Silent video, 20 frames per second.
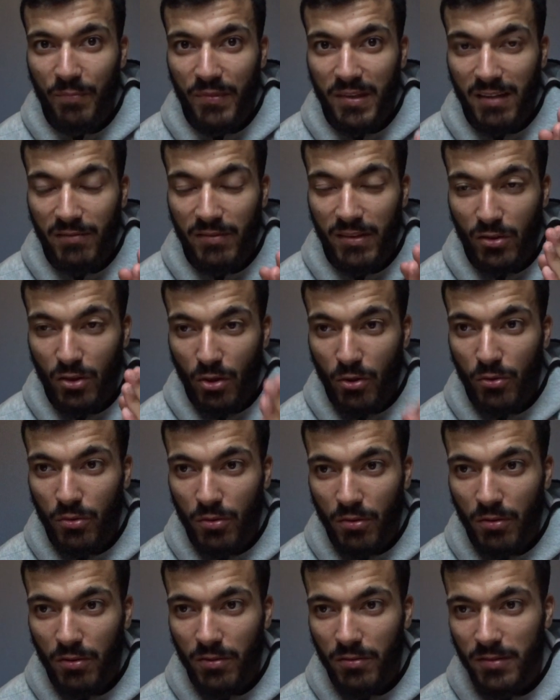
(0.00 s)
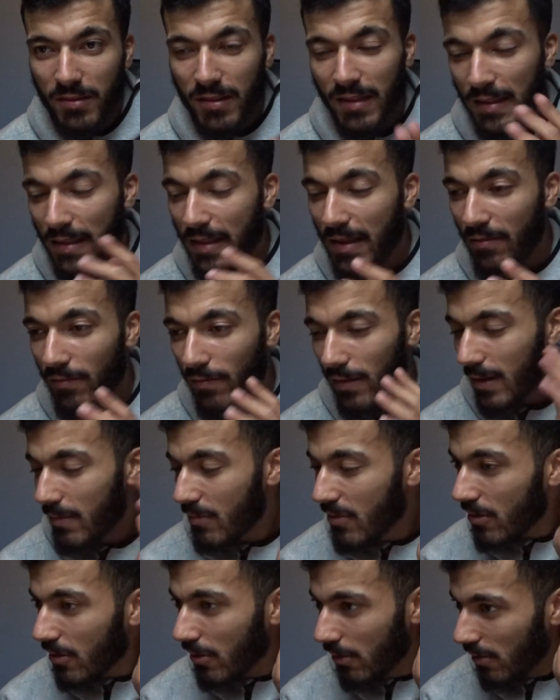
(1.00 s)
Il avait 30 ans. C'était
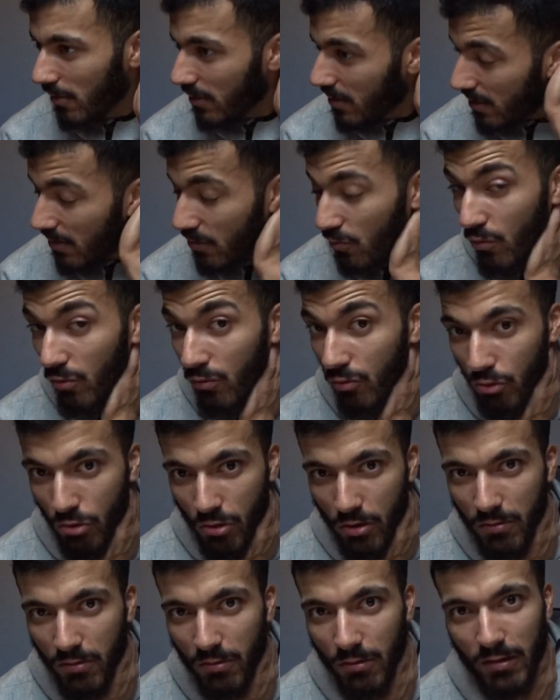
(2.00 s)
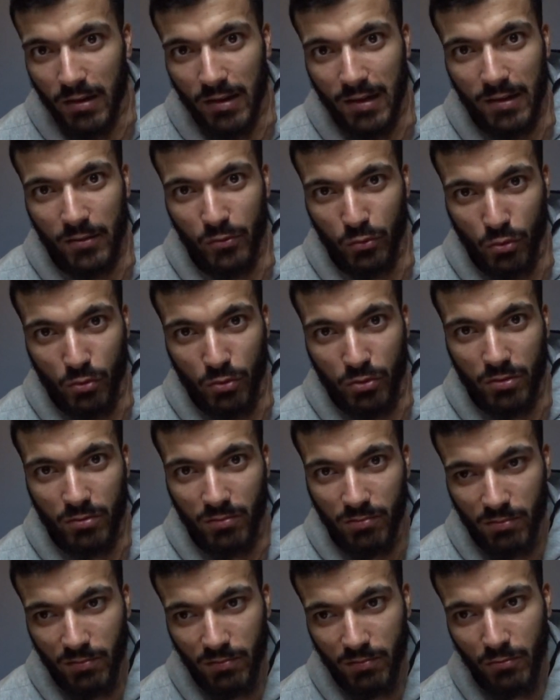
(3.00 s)
vraiment tout jeune, les gars. Deux ans
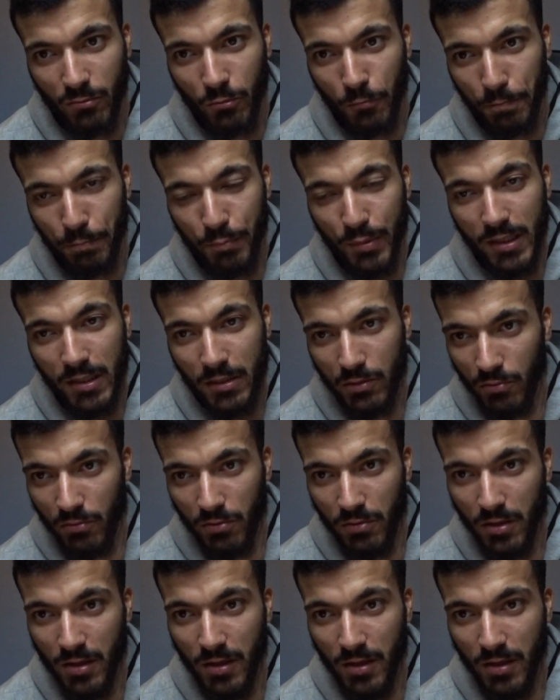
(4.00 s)
de, de prison.